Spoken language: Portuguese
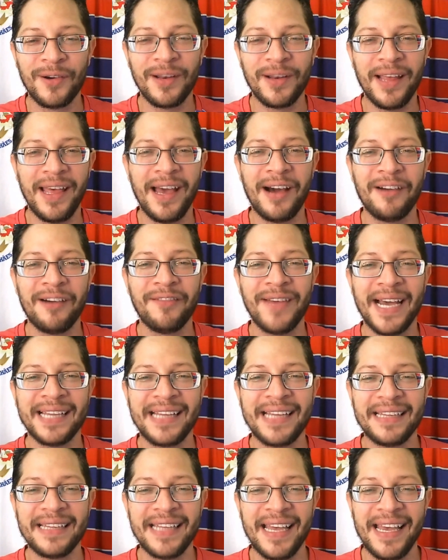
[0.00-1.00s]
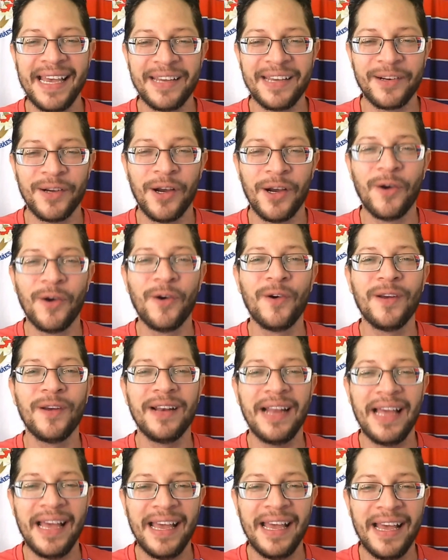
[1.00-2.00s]
O leão verdadeiro, o
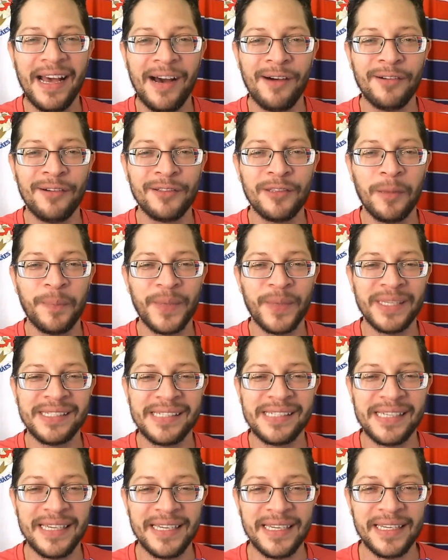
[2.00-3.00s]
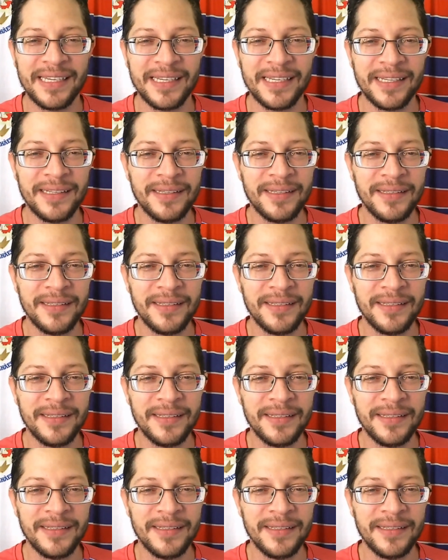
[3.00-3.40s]
leão do Pici!